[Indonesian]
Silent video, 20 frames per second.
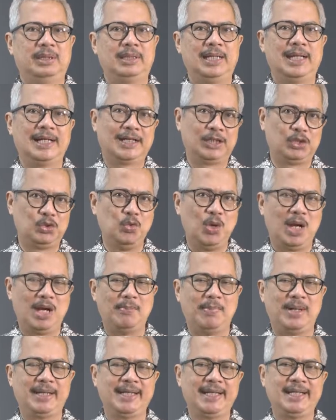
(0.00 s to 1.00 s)
Yang
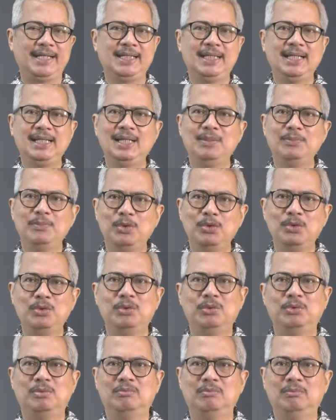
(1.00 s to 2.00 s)
kedua, mengenai ilmu
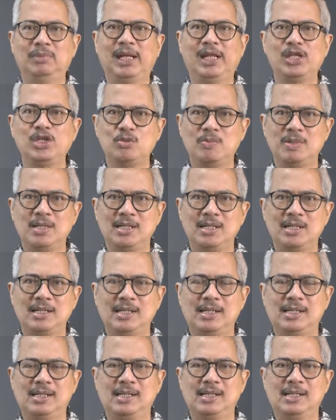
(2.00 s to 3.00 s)
manajemen.
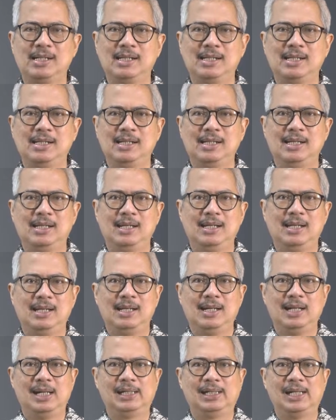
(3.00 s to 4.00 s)

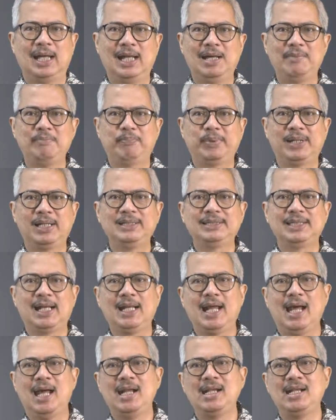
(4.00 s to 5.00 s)
Dalam
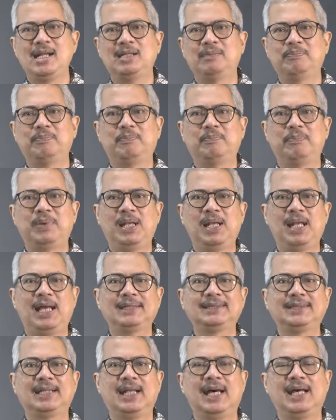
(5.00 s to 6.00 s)
perencanaan dan
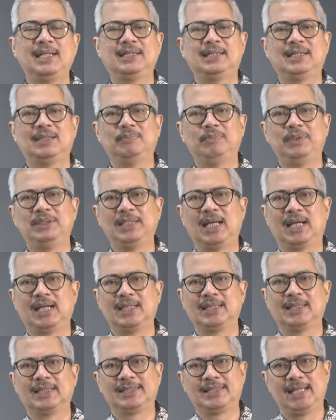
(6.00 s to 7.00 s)
pelaksanaan
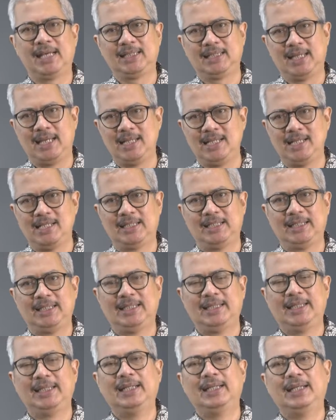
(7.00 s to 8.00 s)
kebijakan kesehatan,
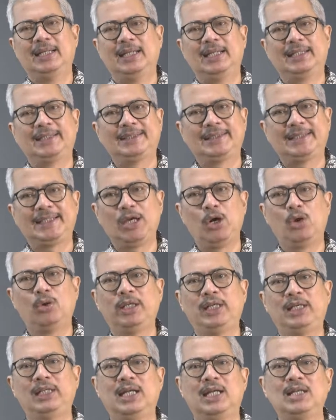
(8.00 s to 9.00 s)

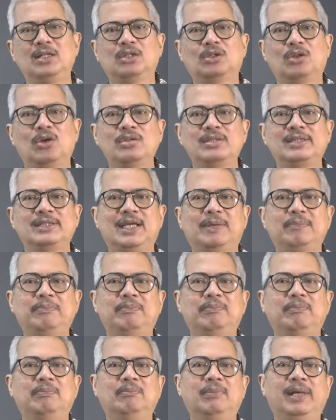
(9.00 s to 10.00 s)
teori dan konsep
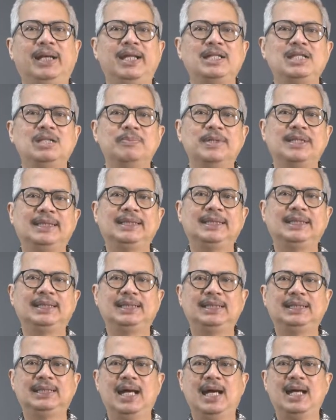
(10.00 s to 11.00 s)
manajemen
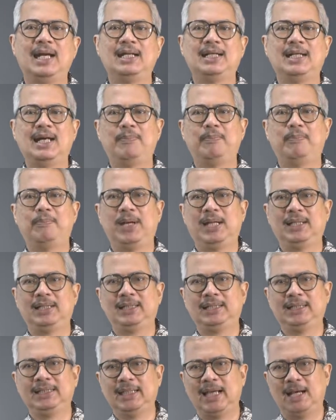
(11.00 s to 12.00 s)
tidak dapat
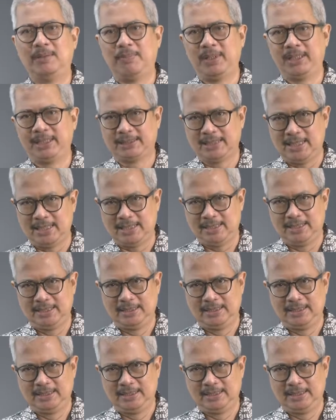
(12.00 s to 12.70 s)
diabaikan.